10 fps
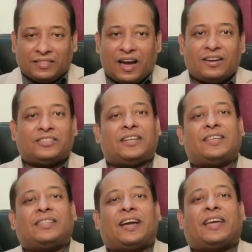থার্ড
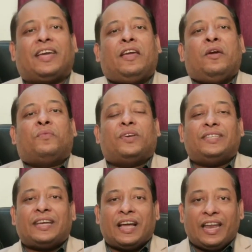স্টেজে থাকে
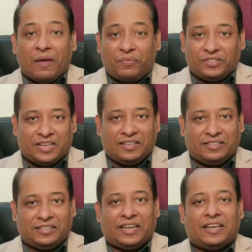ফিজিক্যাল
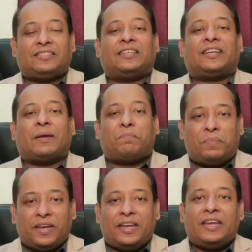এফিসিয়েন্সি টেস্ট যেটাকে
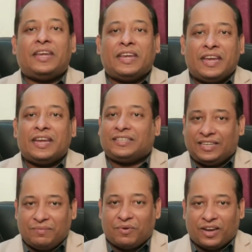
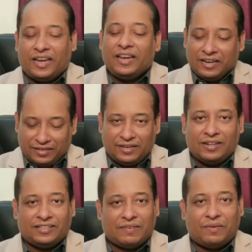পিইটি e বলে
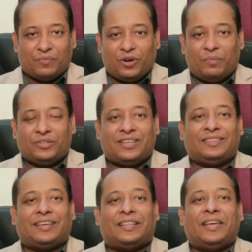ডিটেলস আমি বলবো
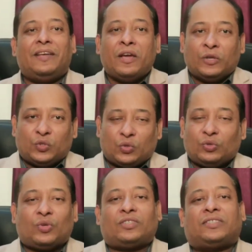চিন্তা নেই
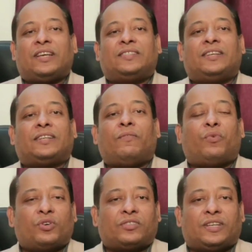চতুর্থ স্টেজ যেটা
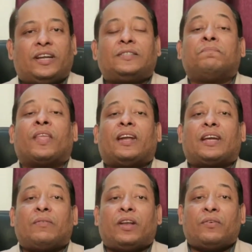ফোর্থ স্টেজ
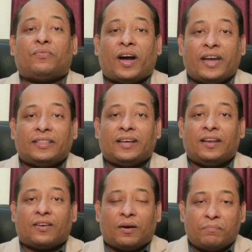এটাকে বলে ফাইনাল
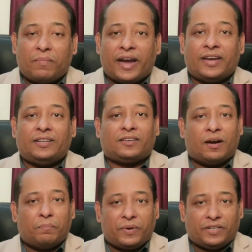কম্বাইন্ড
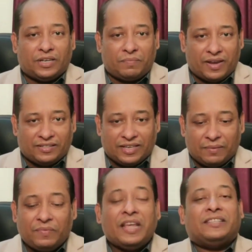কম্পিটিটিভ
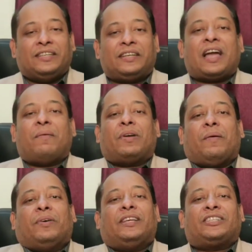এক্সাম যেটাকে আমরা
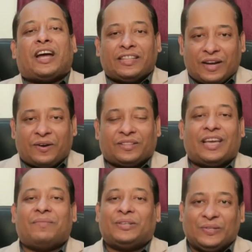আমাদের সাদা
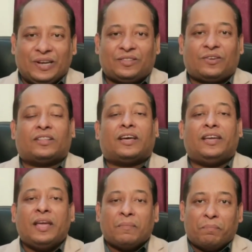কথায় বা চলিত
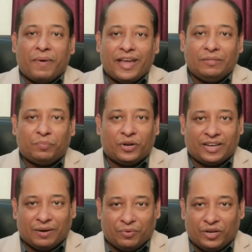কথায় মেইন
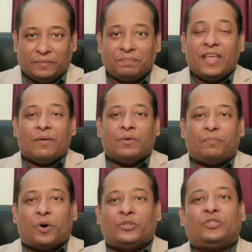পরীক্ষা বলি এবং
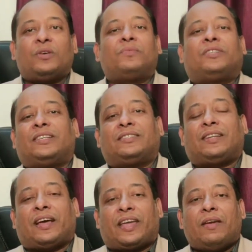পঞ্চম স্টেজে
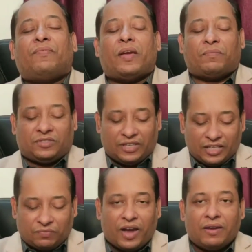থাকে
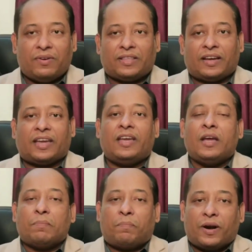স্টেজ ফাইভে থাকে
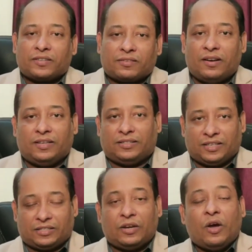পার্সোনালিটি
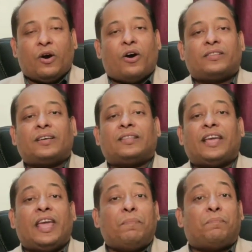টেস্ট অর্থাৎ
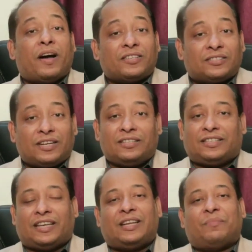এই পাঁচটা
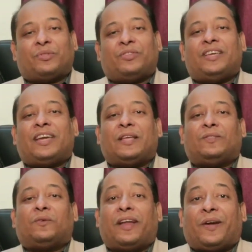স্টেজের মধ্যে দিয়ে
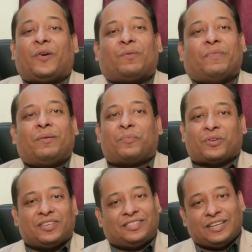কিন্তু রিক্রুটমেন্ট
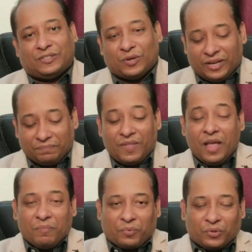প্রসেসটা চলে
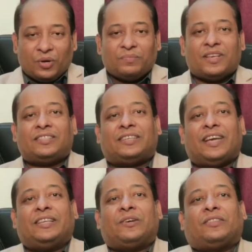প্রথম যে
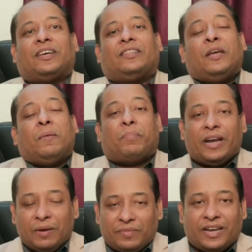স্টেজ অর্থাৎ
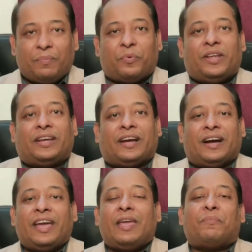প্রিলিমিনারি
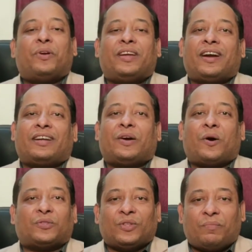পরীক্ষা এই পরীক্ষাটা
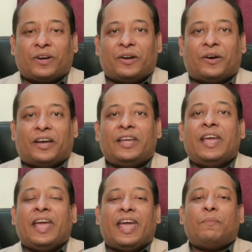কত নম্বরের হয়
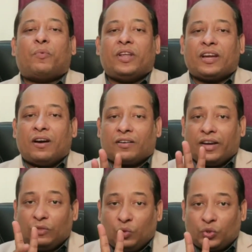এই পরীক্ষাটা
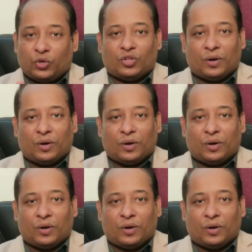হয় দুশো